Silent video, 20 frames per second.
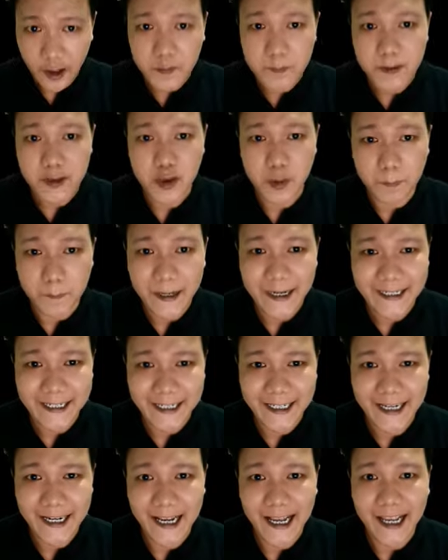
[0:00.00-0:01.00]
สล็อตผสมพันธุ์
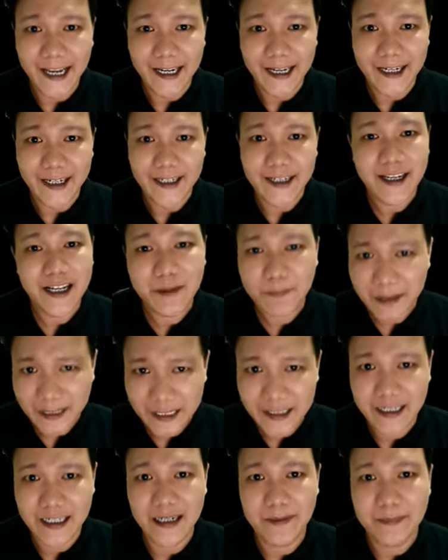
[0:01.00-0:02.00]
กันยังไง นี่ก็เป็น
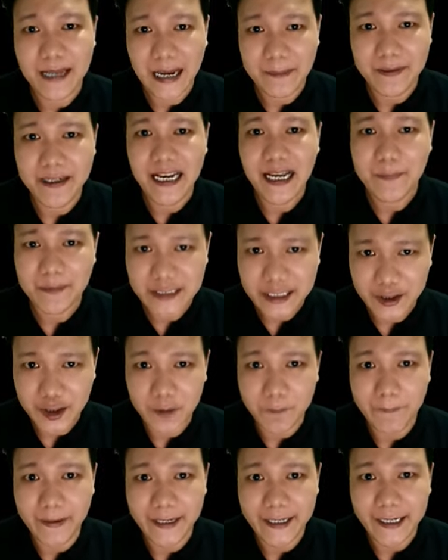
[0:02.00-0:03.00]
อีกหนึ่งคำถามที่ได้มาจากค
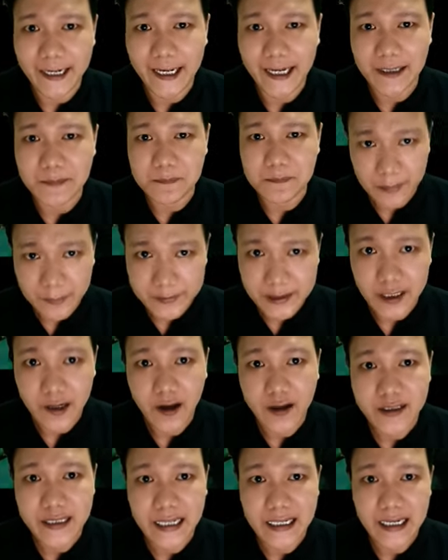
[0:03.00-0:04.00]
อมเมนต์ครับสำหรับสล็
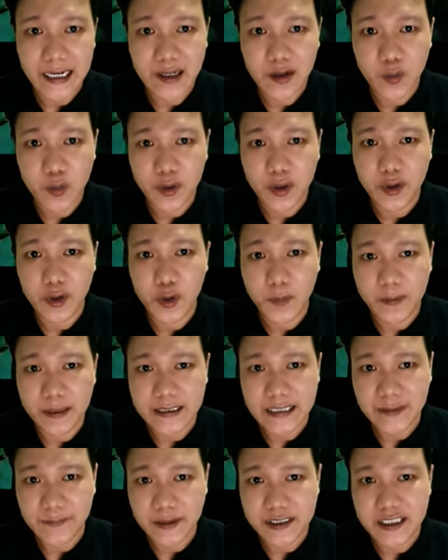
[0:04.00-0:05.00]
อตสัตว์เลี้ยงลูกด้วยนมที่
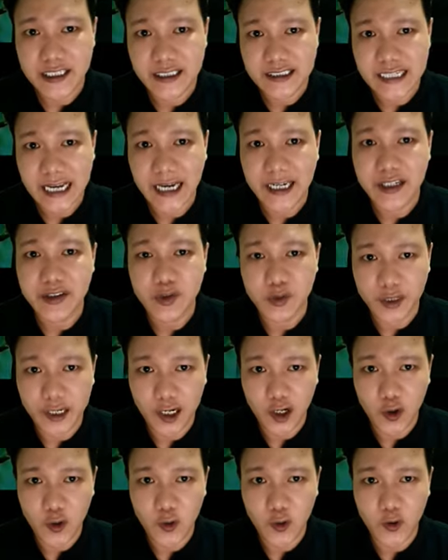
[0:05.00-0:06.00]
จัดว่าเชื่องช้าที่สุดใน
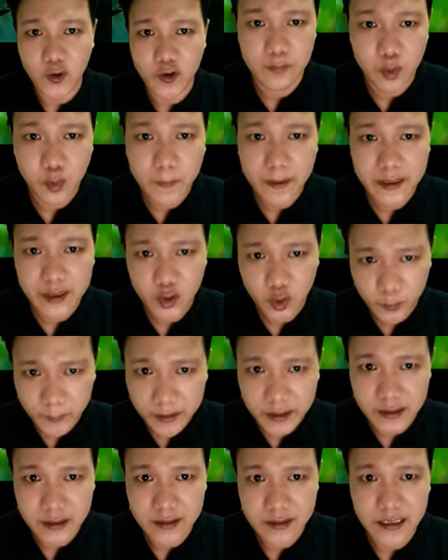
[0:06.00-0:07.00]
โลก ถึงพวกมันจะดู
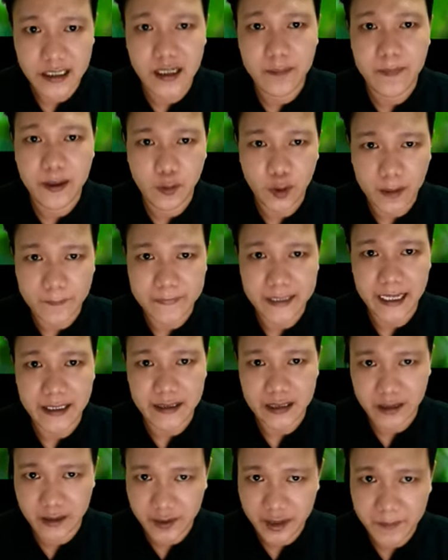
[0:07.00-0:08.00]
ไม่หื่น แต่ก็มีความแตก
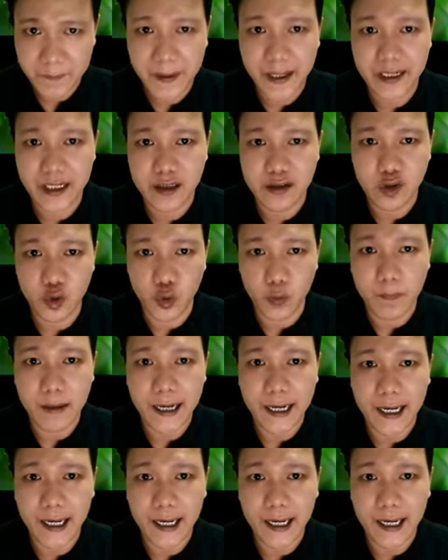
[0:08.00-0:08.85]
ตื่นเรื่องเพศที่สูง